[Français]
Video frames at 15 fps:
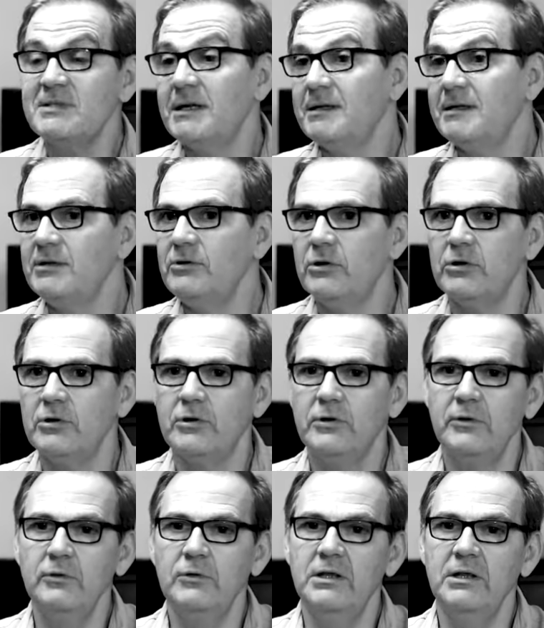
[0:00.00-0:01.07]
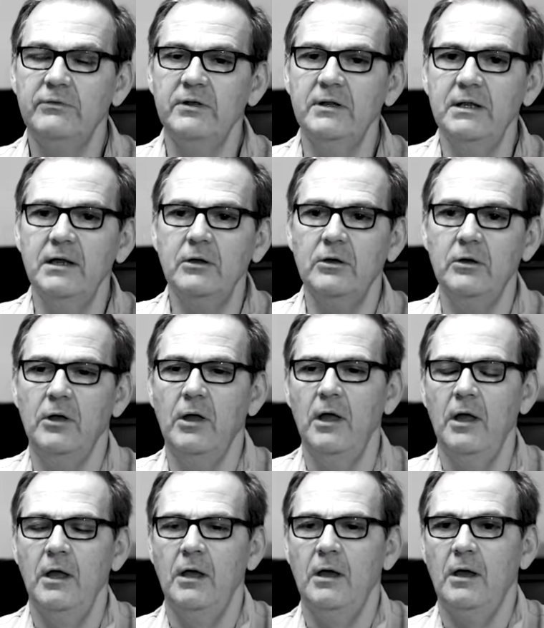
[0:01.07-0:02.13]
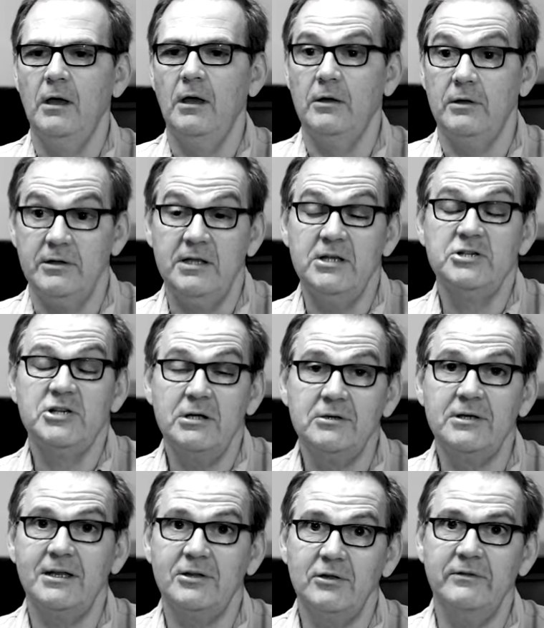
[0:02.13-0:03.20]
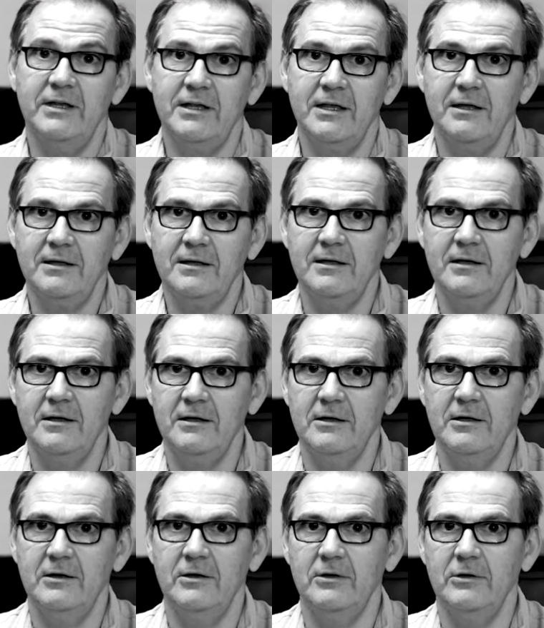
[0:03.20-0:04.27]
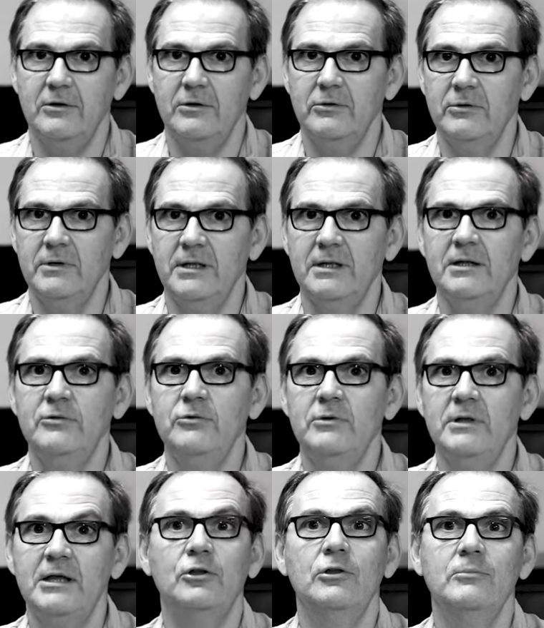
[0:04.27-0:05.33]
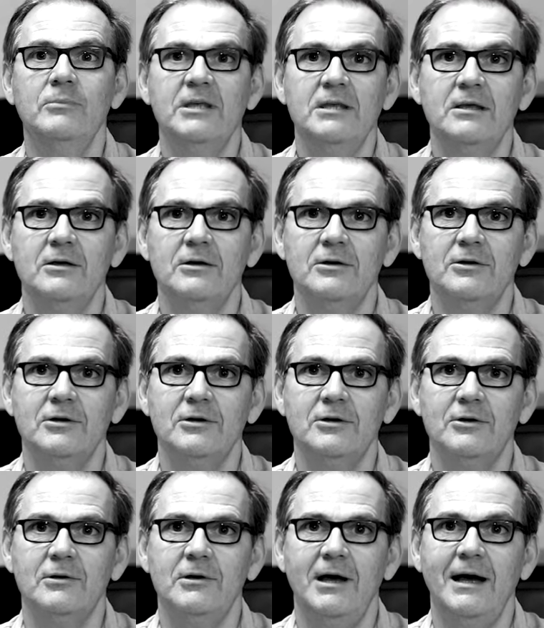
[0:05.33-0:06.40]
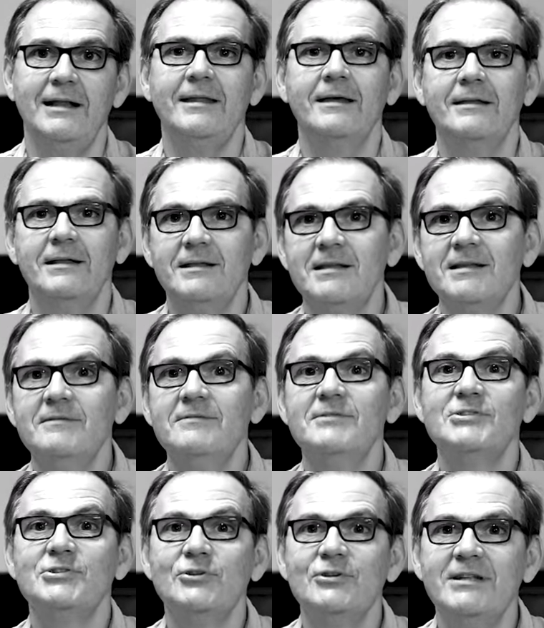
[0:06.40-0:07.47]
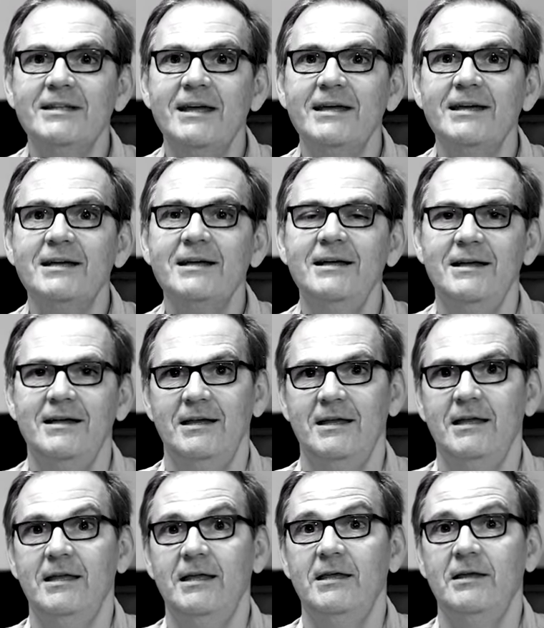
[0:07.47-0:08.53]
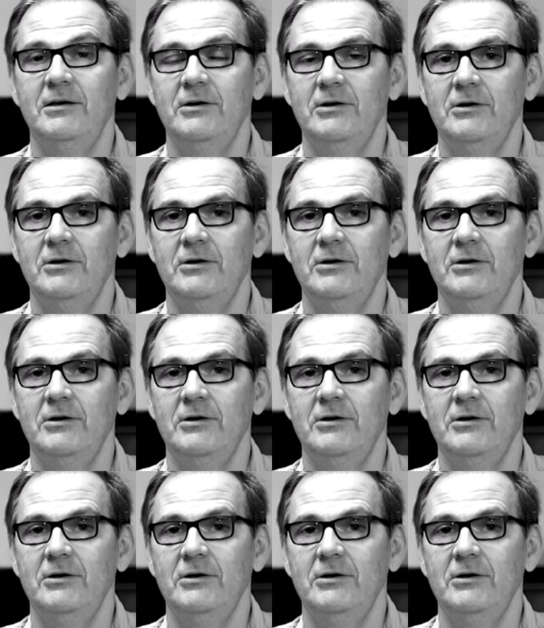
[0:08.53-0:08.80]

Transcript: ça a été de, définir euh, euh, déjà en 84 euh, une idée d'une économie alternative, solidaire et